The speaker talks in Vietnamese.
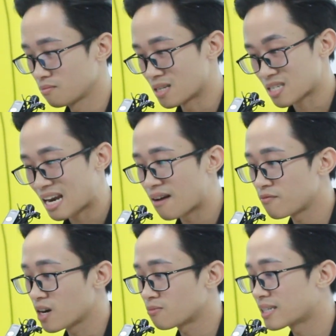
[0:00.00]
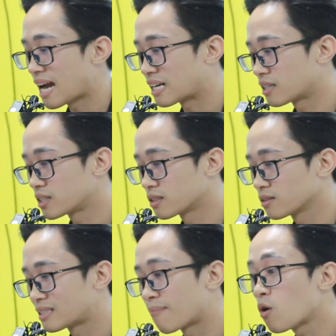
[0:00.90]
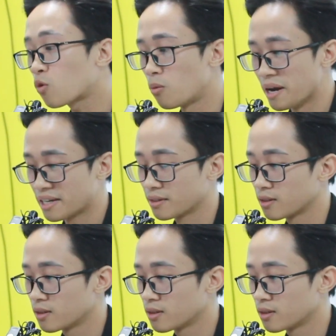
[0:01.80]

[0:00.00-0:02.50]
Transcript: mình sẽ làm việc với thằng giám đốc của mình